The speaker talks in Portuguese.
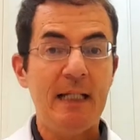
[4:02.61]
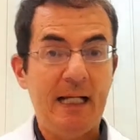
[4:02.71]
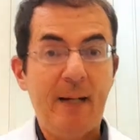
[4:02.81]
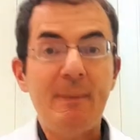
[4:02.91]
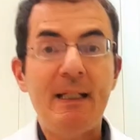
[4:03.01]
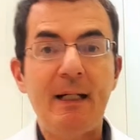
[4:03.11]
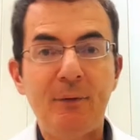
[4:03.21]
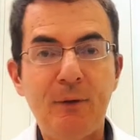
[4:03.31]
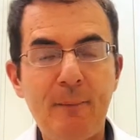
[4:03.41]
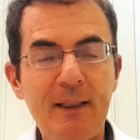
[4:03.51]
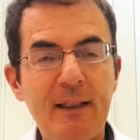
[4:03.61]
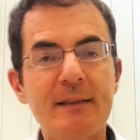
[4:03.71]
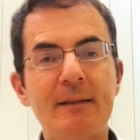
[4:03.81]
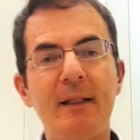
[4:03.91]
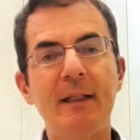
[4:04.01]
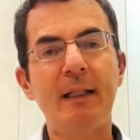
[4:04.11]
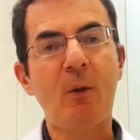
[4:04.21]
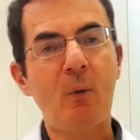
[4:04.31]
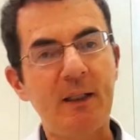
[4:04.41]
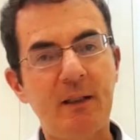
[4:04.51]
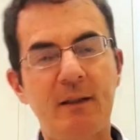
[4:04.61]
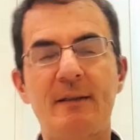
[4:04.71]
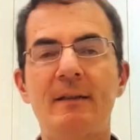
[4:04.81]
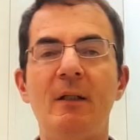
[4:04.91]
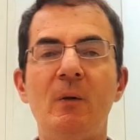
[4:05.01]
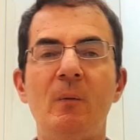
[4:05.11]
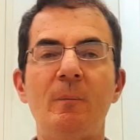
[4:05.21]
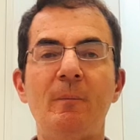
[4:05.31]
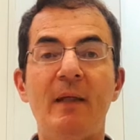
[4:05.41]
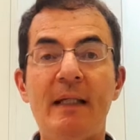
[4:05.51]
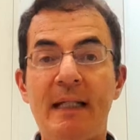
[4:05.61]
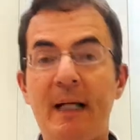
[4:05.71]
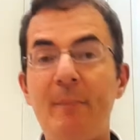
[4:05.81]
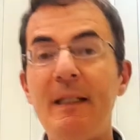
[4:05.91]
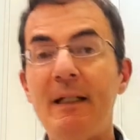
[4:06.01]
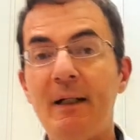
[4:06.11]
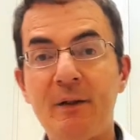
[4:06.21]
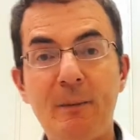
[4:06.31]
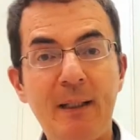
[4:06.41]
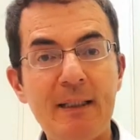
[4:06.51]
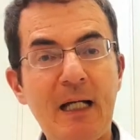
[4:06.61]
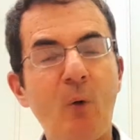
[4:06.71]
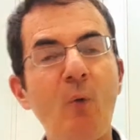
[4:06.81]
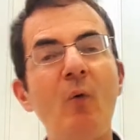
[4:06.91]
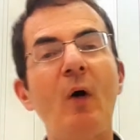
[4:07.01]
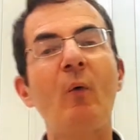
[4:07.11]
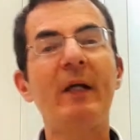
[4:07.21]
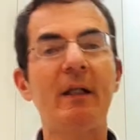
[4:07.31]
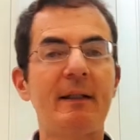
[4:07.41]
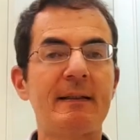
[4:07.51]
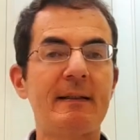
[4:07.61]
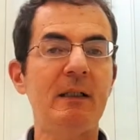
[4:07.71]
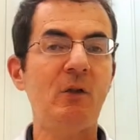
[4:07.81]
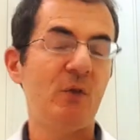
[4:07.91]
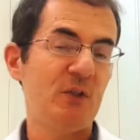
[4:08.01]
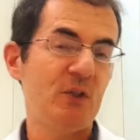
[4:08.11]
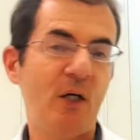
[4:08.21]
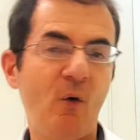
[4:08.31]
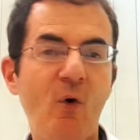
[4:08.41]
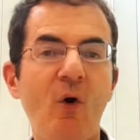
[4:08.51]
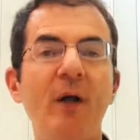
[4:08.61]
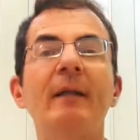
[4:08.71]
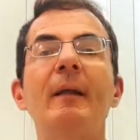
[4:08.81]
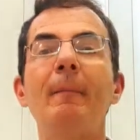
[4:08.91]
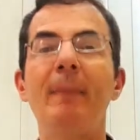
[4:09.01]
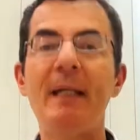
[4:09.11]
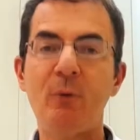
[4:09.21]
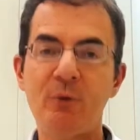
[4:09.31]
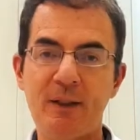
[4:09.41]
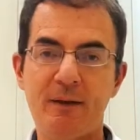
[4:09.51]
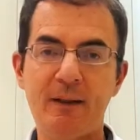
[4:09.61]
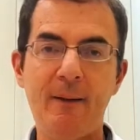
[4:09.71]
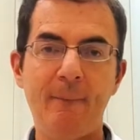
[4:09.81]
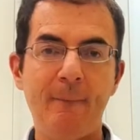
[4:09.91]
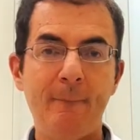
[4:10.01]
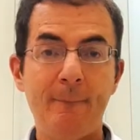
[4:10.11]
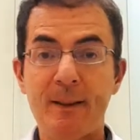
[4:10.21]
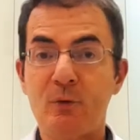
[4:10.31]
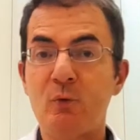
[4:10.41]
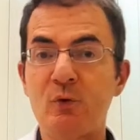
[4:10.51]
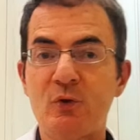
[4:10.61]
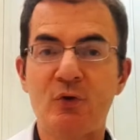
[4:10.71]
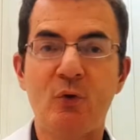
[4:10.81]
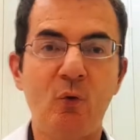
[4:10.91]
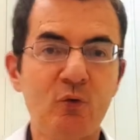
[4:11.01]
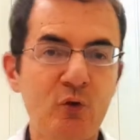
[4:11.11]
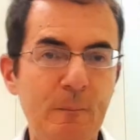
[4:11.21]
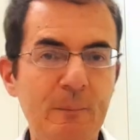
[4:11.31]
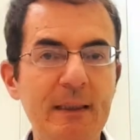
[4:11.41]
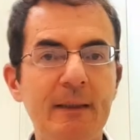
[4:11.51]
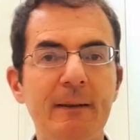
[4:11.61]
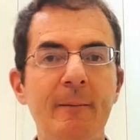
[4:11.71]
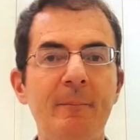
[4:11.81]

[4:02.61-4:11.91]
Caminhar também na esteira com inclinação. Caminhar também na rua com inclinação. Você já corre, também alternar percursos com subida.